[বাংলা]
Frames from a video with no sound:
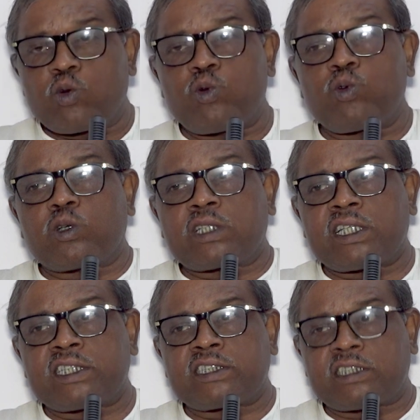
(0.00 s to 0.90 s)
গুরু
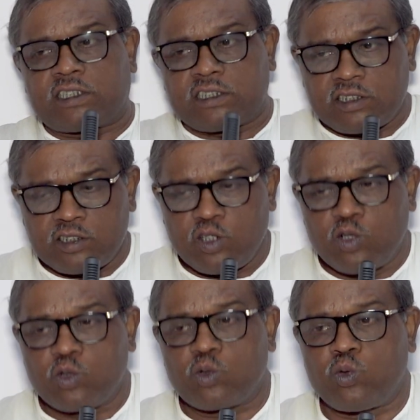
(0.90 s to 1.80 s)
কথাটা এসছে
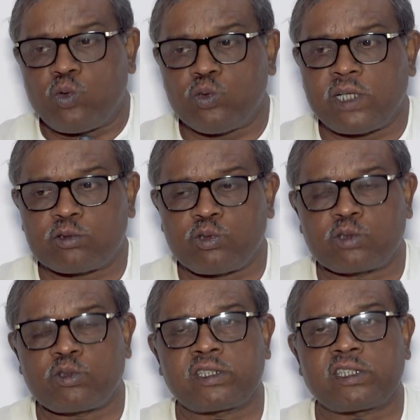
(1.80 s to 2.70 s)
গু ধাতুর
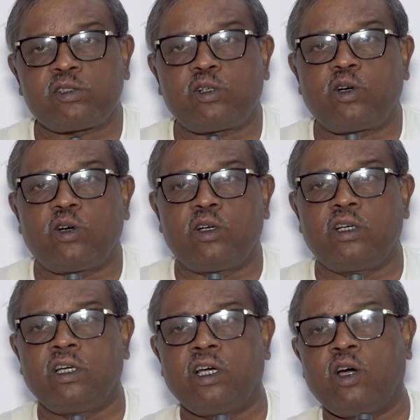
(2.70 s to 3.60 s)
অর্থ হচ্ছে
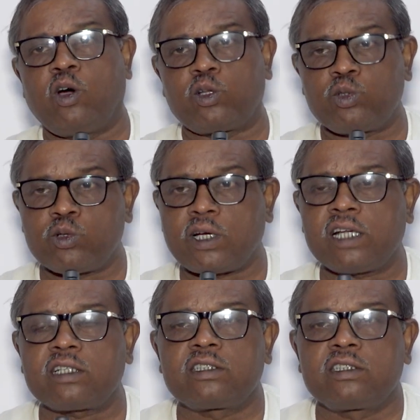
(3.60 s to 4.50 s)

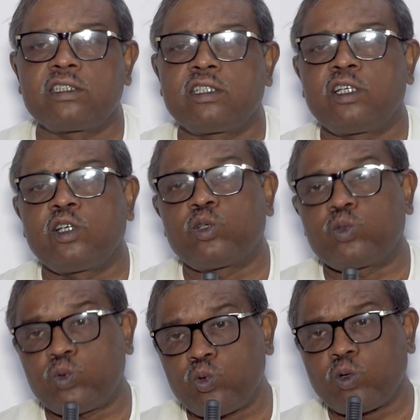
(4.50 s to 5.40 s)
অন্ধকার
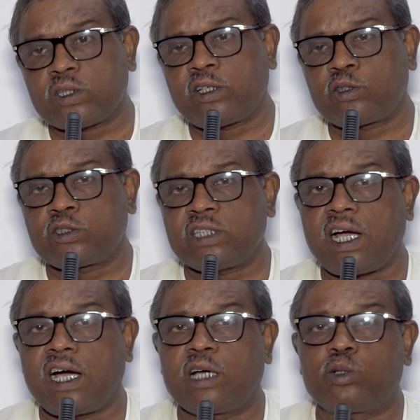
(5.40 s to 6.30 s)
রু কথার অর্থ হচ্ছে
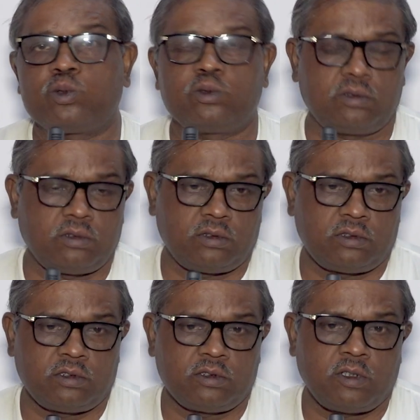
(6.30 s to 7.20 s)
আলো
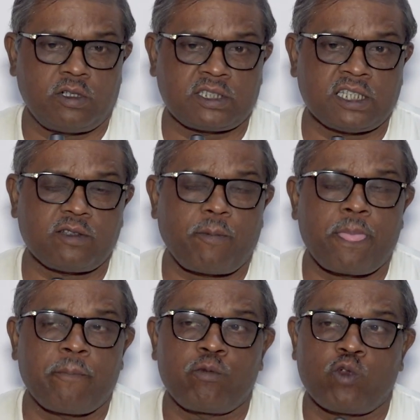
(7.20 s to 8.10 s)
অর্থাৎ
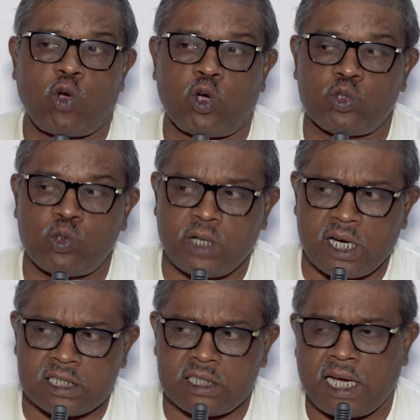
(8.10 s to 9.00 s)

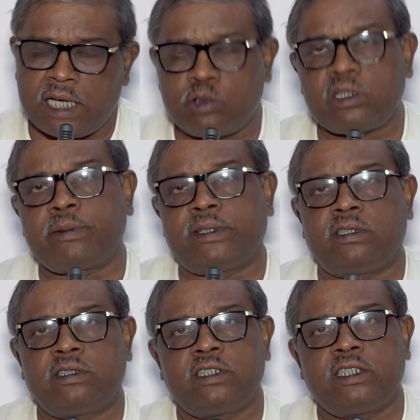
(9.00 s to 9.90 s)
অন্ধকারে যিনি আলো দেবেন
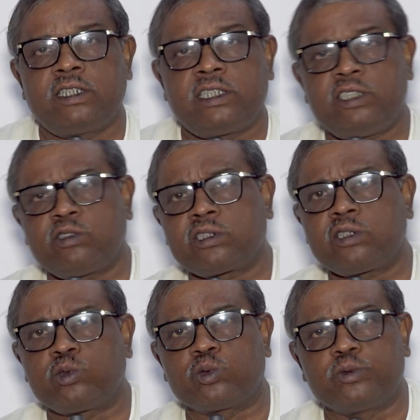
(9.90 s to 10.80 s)
তিনি হচ্ছেন
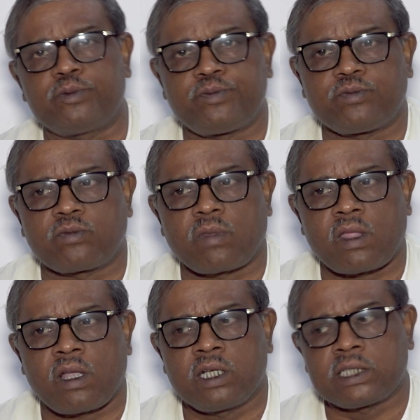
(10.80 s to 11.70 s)
গুরু
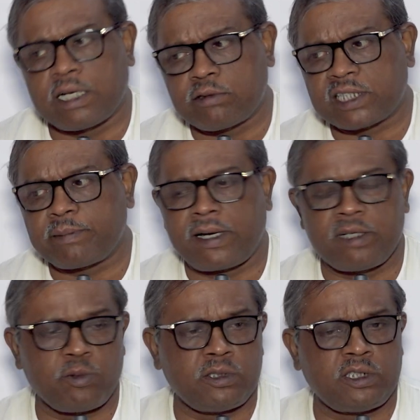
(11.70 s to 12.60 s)
ঠাকুর একটা
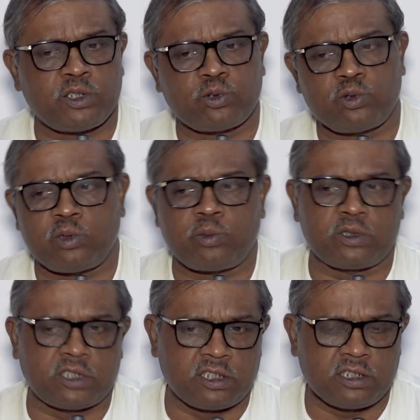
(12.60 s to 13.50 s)
বাণীর মধ্যে দিয়ে সুন্দর
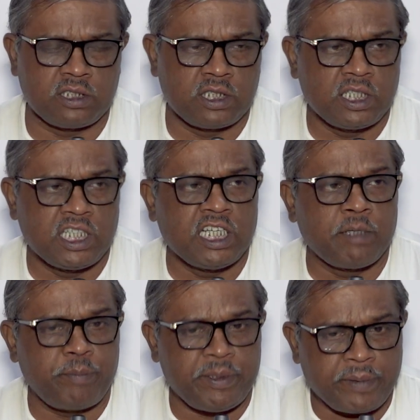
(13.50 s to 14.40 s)
বলছেন
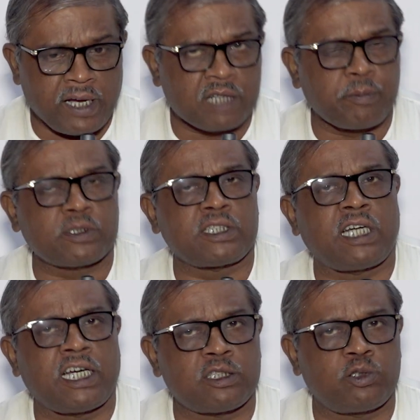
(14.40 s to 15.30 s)
বিপাক পথে
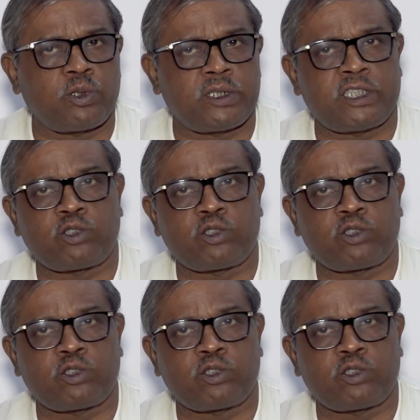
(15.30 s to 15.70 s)
হাত ধরে যে